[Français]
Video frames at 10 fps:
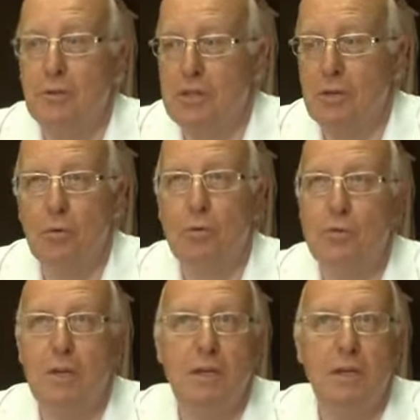salle de
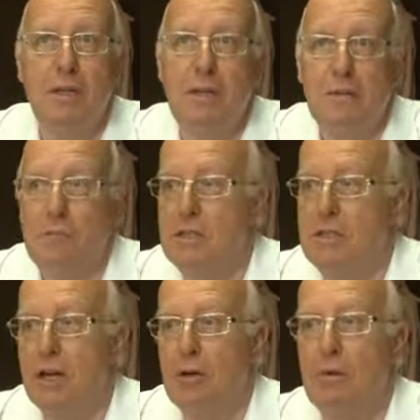concert, mais
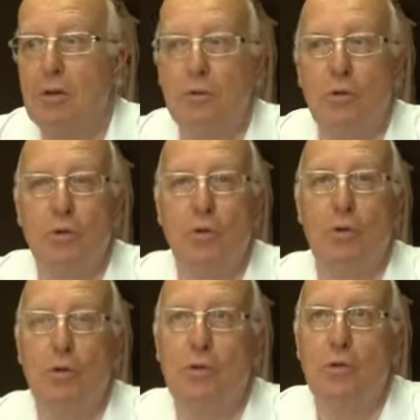également
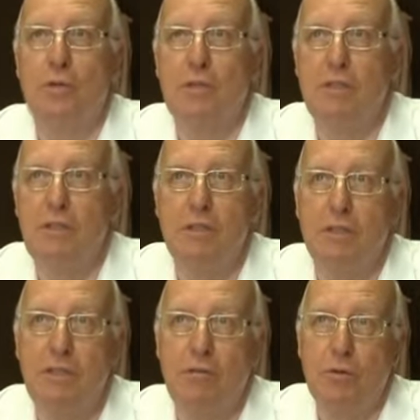d'autres
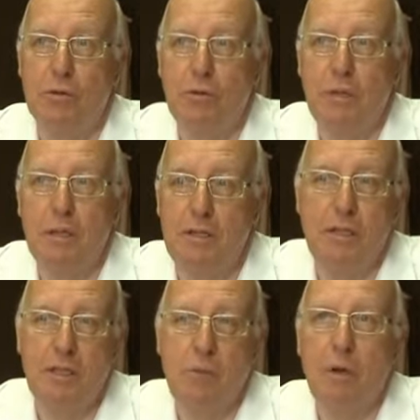initiatives de,
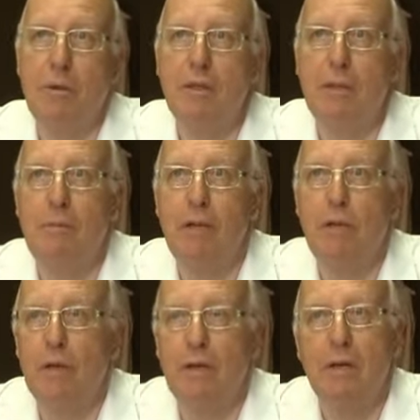qualité qui permettent
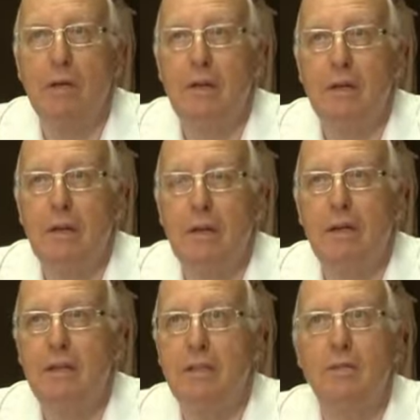d'améliorer la
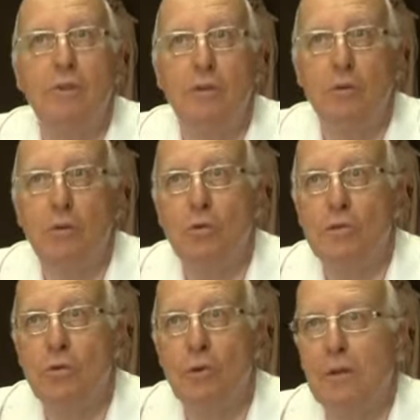qualité de vie de nos
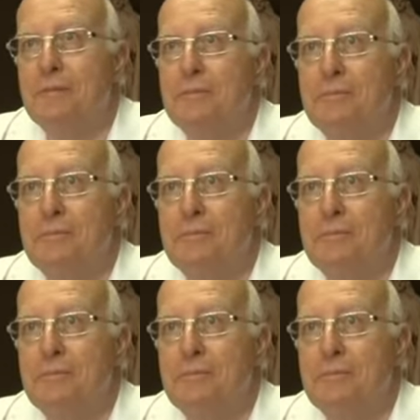concitoyens.